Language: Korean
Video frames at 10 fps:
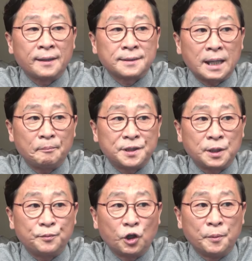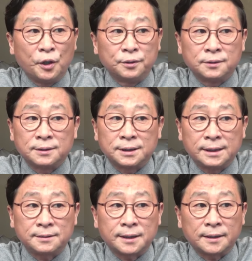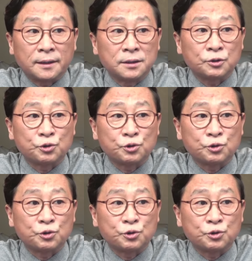30여 명은 특사단을